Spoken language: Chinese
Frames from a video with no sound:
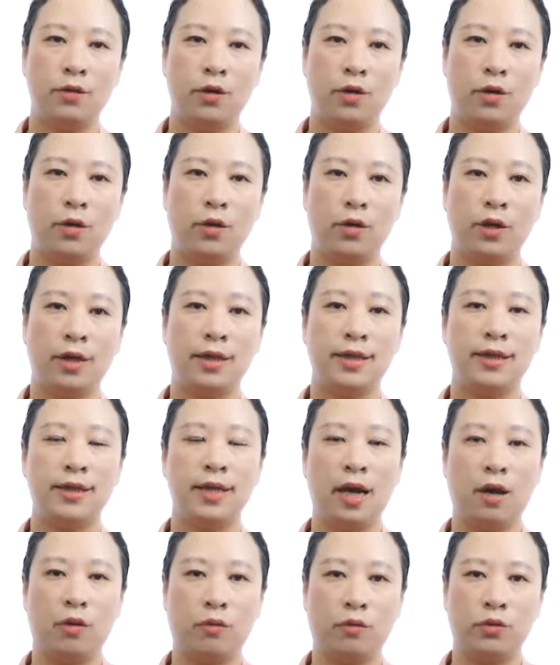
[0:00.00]
最后一个
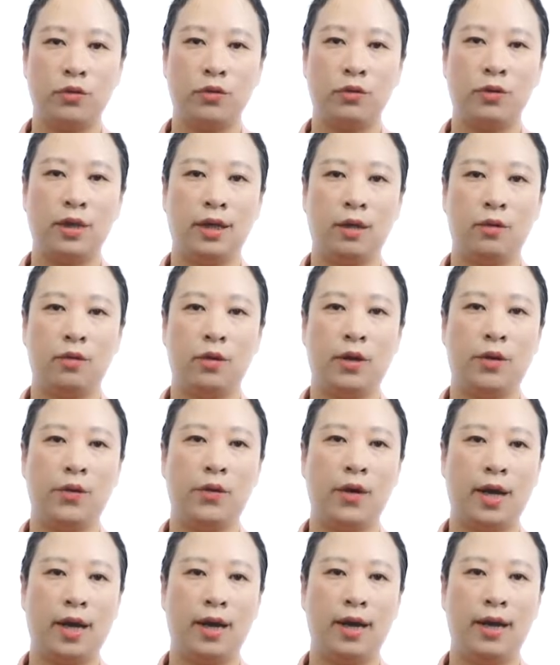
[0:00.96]
下午》中的一段
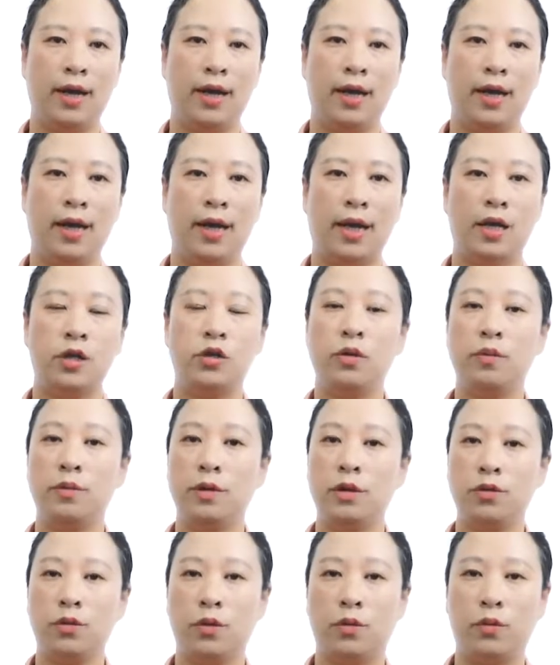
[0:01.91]
话，来说
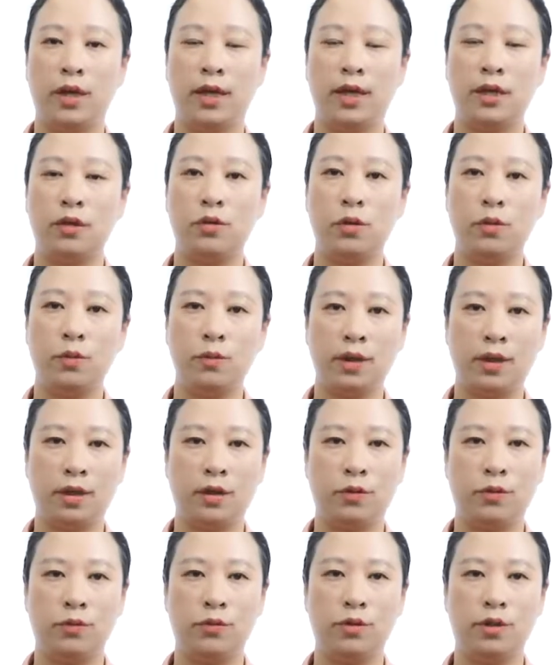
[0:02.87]
明：作为一个聪明
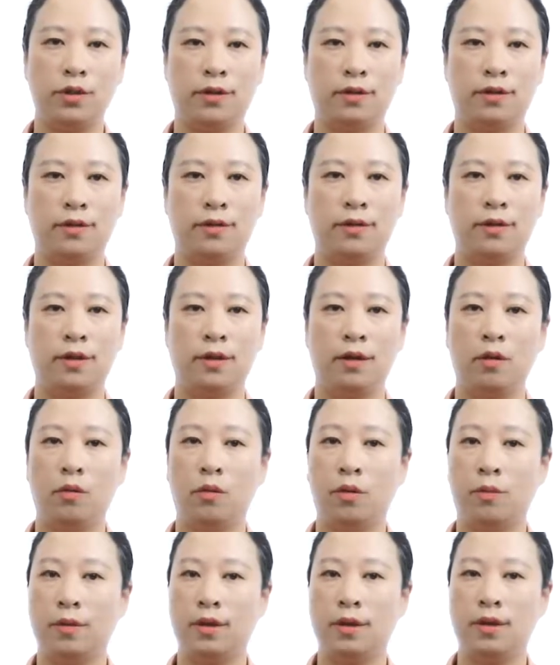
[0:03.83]
的读者。
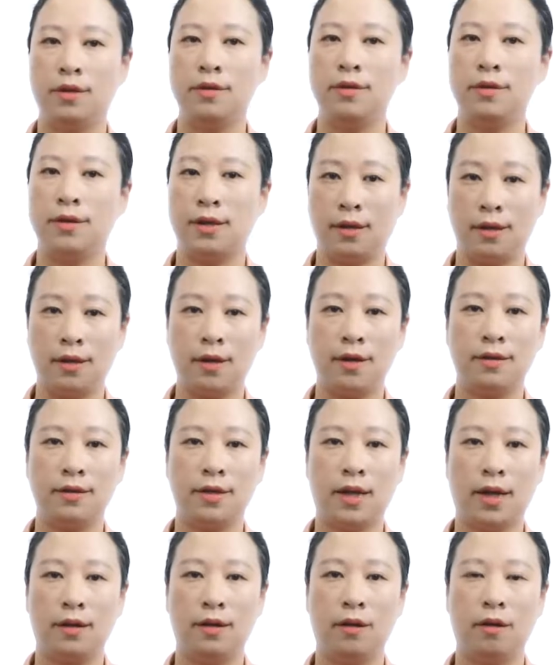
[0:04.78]
我们怎样
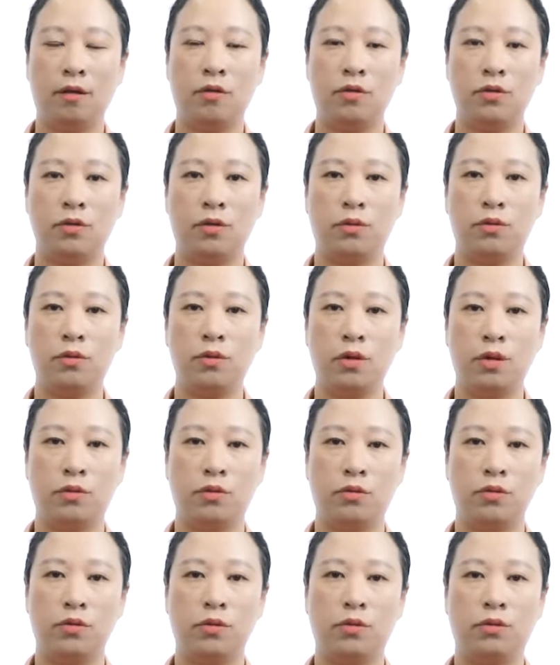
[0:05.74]
才能够从阅
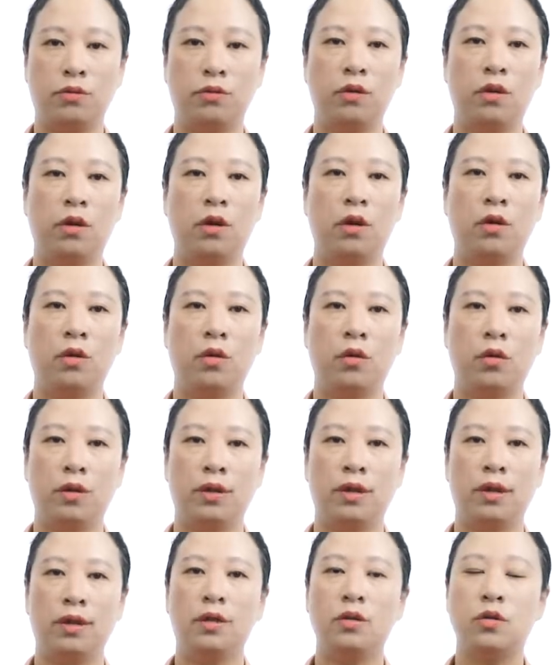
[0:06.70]
读中
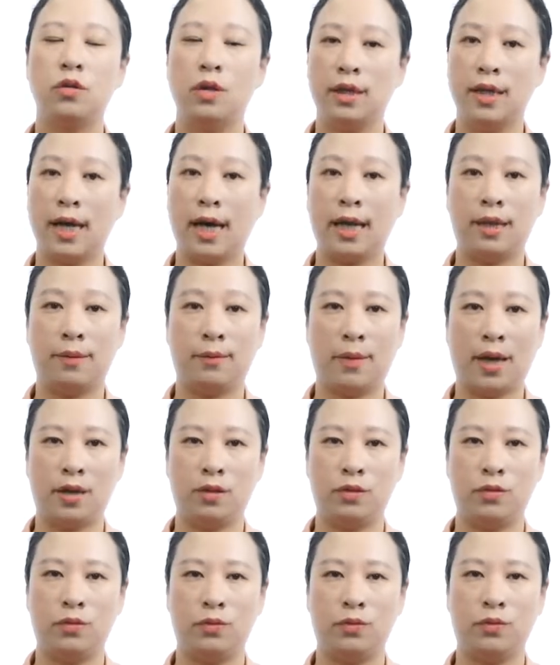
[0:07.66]
获得最大的
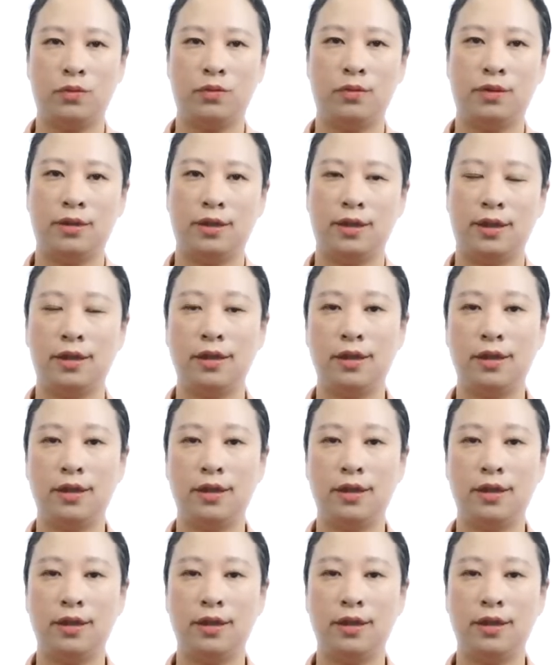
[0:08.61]
满足和